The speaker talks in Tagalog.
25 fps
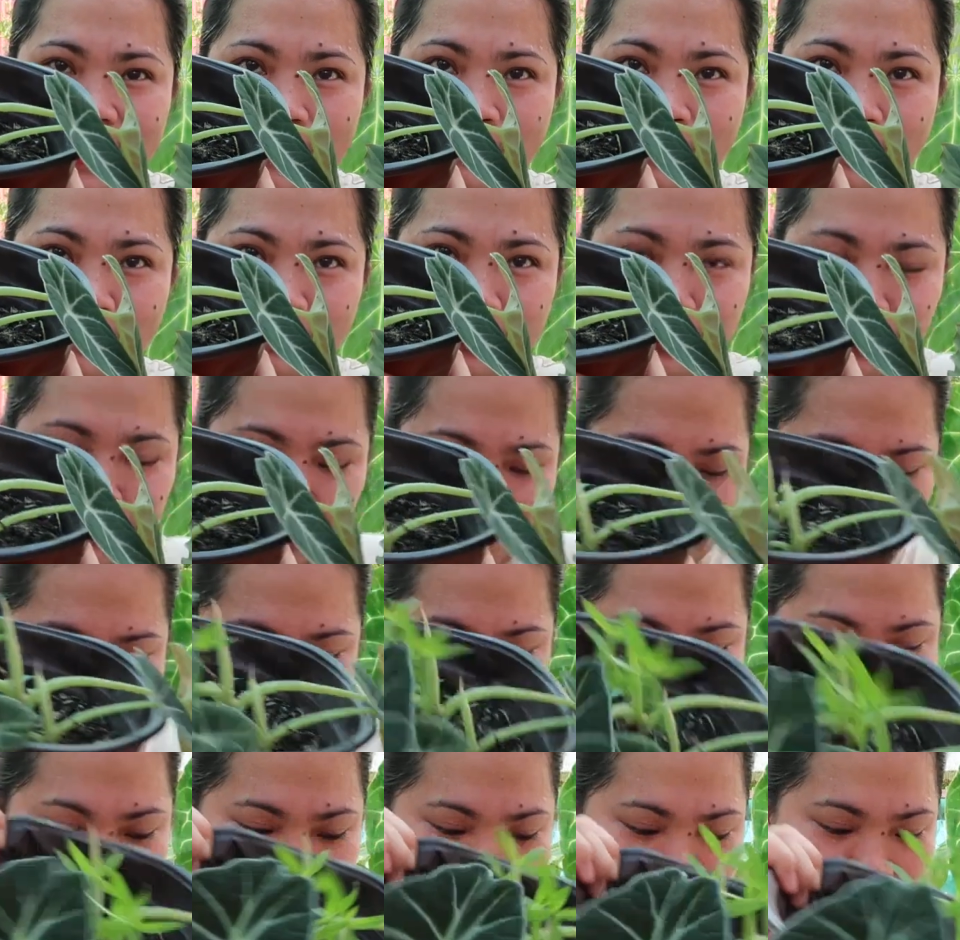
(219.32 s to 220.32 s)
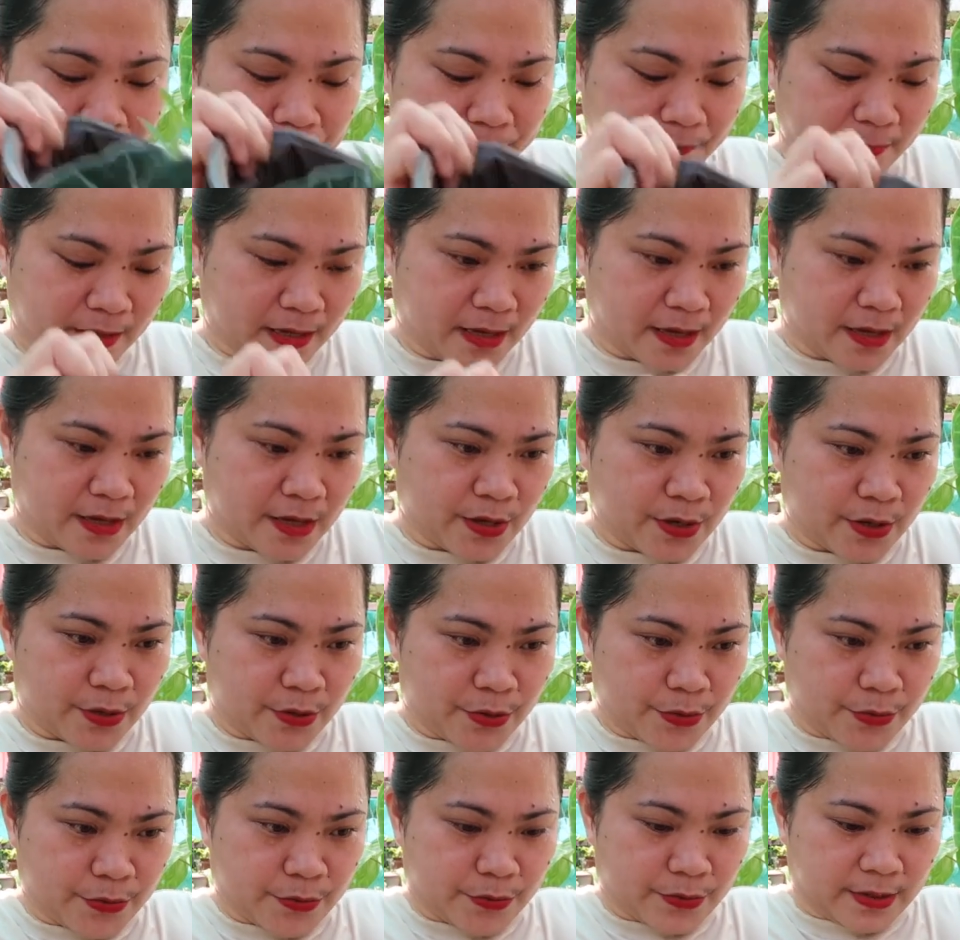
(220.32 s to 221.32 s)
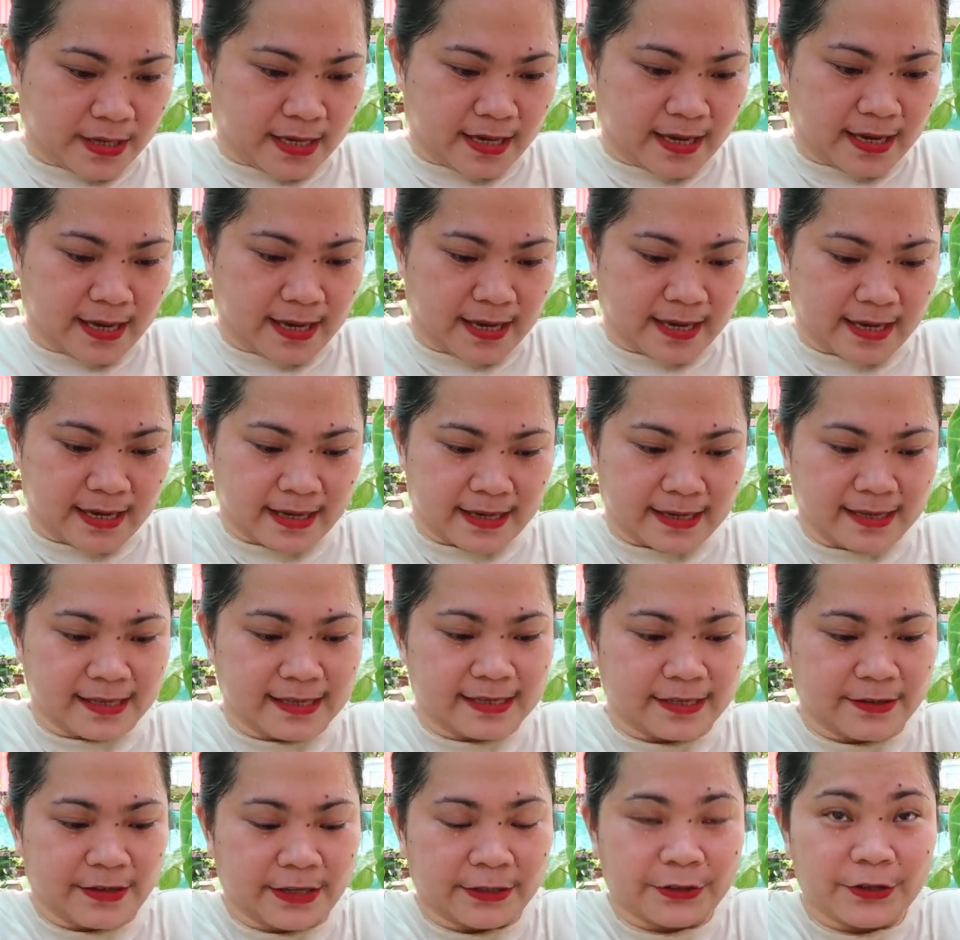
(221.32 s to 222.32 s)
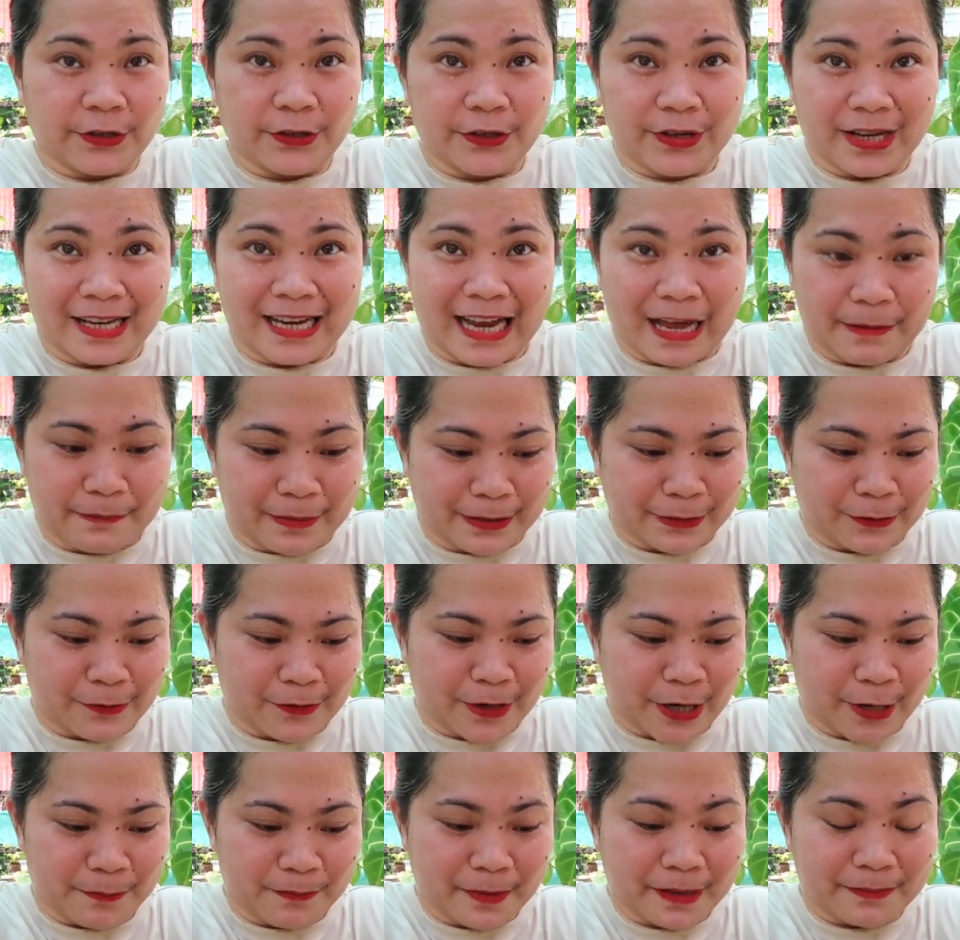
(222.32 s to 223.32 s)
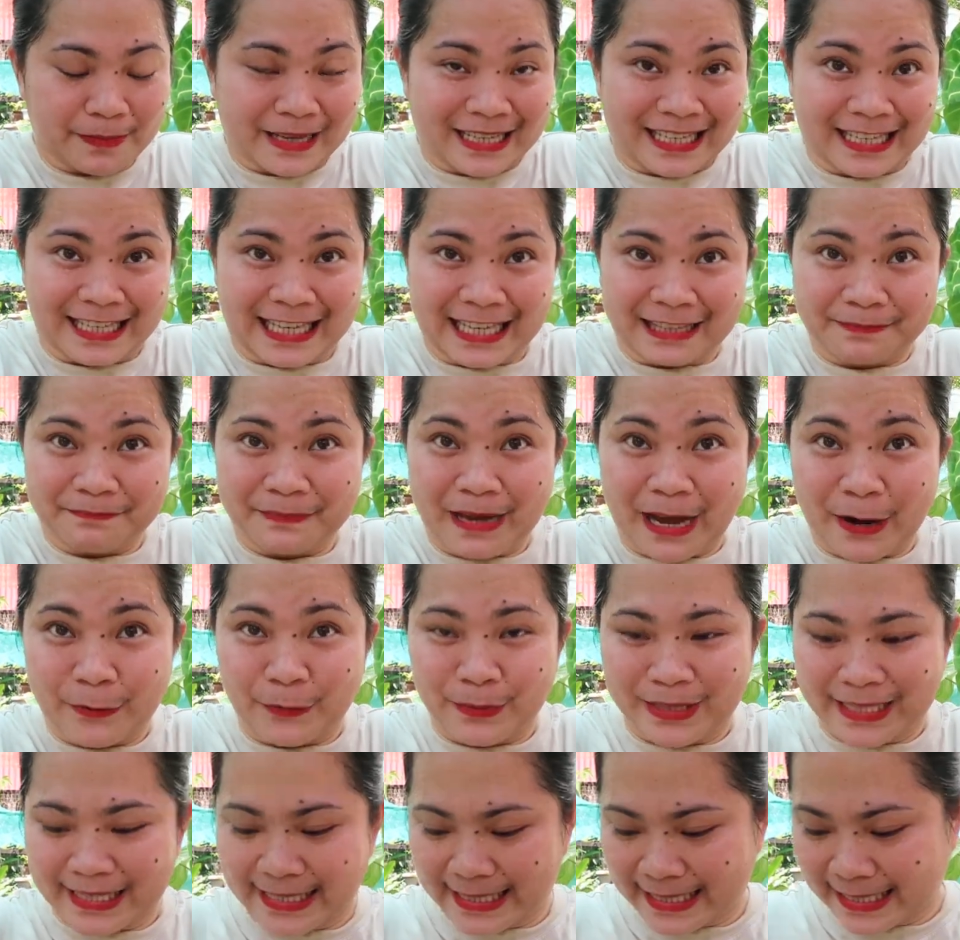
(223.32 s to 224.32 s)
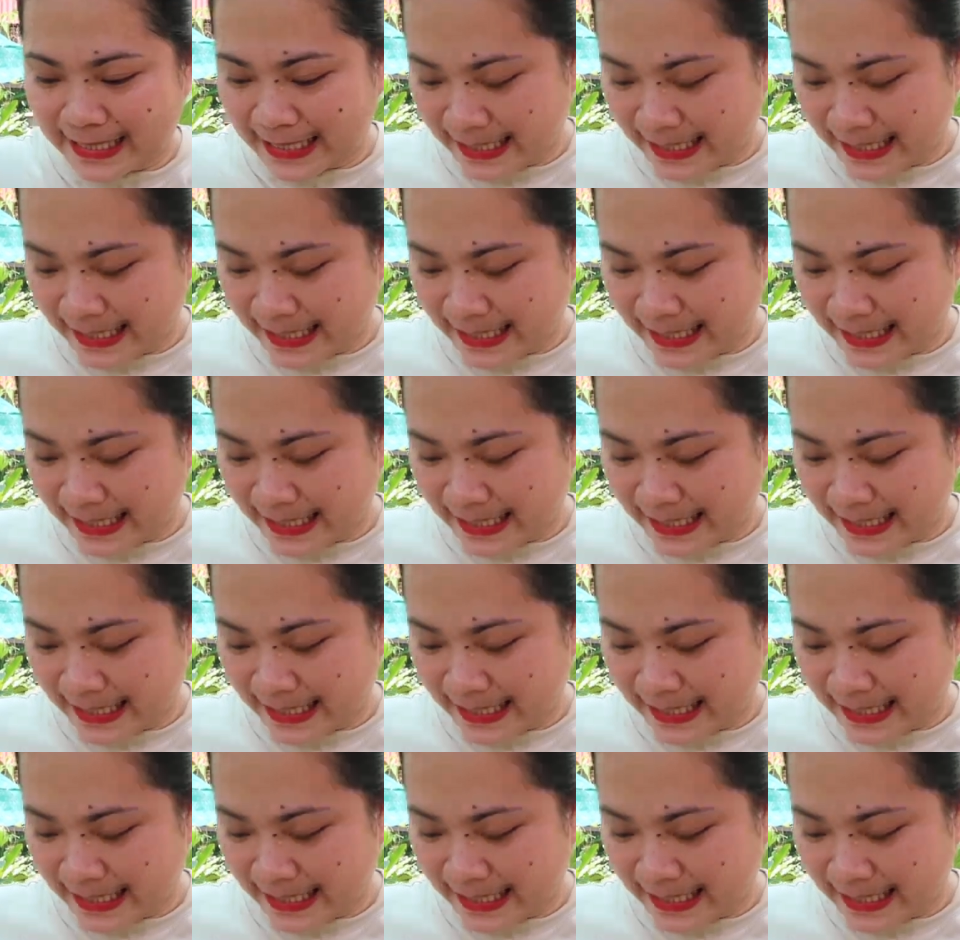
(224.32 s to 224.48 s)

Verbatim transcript: dalawang puno na yan. Okay, so ito yung kalaban ko ngayon pag mainit kawis.